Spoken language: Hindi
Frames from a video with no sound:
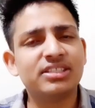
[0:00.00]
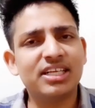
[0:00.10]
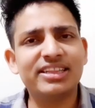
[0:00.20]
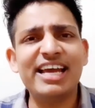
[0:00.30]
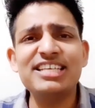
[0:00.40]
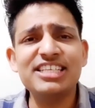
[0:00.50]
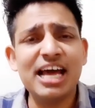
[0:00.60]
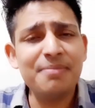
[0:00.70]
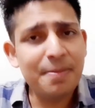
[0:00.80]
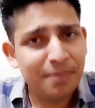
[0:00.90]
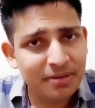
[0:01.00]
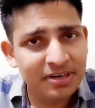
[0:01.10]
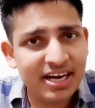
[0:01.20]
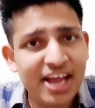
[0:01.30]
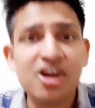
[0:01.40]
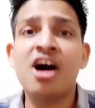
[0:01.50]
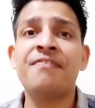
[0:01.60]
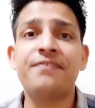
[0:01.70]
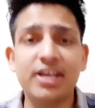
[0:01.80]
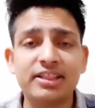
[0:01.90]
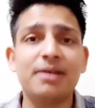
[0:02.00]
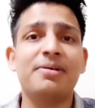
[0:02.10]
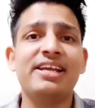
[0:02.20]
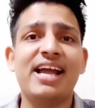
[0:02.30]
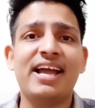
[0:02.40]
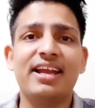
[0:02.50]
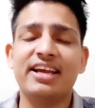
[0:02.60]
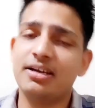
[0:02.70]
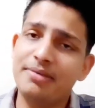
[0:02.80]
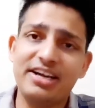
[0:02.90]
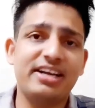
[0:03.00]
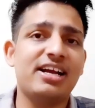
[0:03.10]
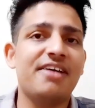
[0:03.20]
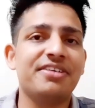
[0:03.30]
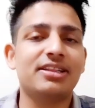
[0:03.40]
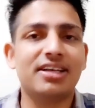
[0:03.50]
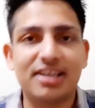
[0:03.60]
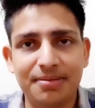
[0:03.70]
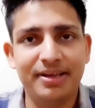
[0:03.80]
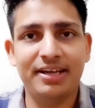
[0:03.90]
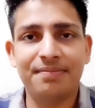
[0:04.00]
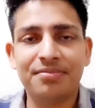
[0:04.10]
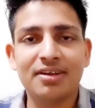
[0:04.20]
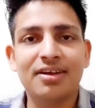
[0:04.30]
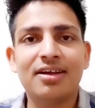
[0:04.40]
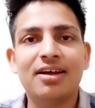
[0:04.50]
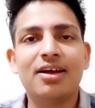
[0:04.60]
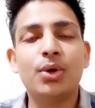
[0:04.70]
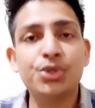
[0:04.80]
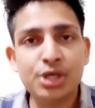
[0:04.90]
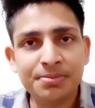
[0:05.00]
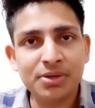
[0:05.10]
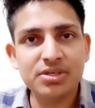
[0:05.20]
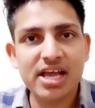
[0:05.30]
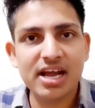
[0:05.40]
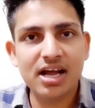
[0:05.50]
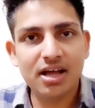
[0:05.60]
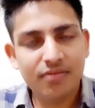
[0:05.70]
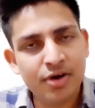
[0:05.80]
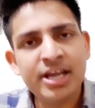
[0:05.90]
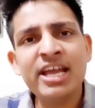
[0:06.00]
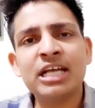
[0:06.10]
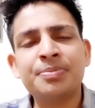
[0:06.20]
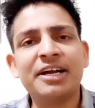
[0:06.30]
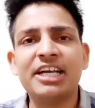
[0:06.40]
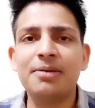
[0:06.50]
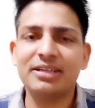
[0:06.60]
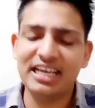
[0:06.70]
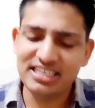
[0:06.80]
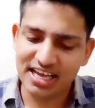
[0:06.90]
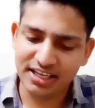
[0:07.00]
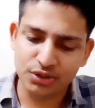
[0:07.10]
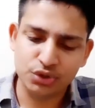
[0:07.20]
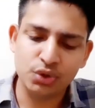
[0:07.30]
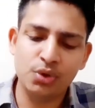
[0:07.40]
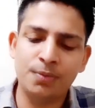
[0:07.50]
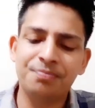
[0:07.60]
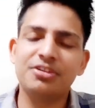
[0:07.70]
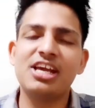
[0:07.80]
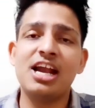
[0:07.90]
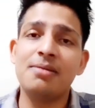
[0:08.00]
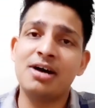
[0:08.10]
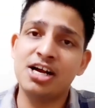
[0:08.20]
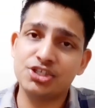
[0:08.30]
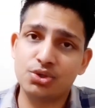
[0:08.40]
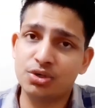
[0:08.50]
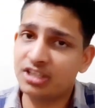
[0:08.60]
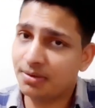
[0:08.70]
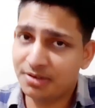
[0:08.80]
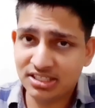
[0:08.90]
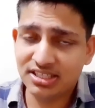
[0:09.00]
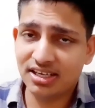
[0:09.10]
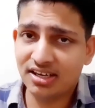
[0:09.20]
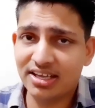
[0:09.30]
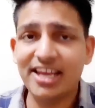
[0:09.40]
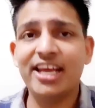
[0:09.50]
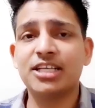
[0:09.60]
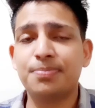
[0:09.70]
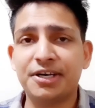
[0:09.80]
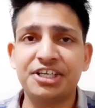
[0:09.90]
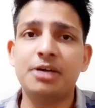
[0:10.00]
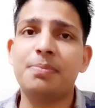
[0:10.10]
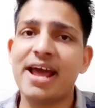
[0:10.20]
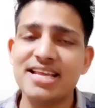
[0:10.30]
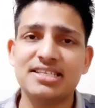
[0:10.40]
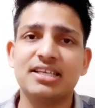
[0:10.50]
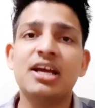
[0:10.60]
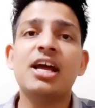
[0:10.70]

सत्ताईस हजार में एप्पल मिल रहा है काफी हद तक बढ़िया है लेकिन बैटरी काफी हद तक कम है लॉन्च कब तक हो जाएगा वही एक्सपेक्टेड बताई जा रही है दोस्तों ग्यारह मार्च बीस तक यानी एक्सपेक्टेड प्राइस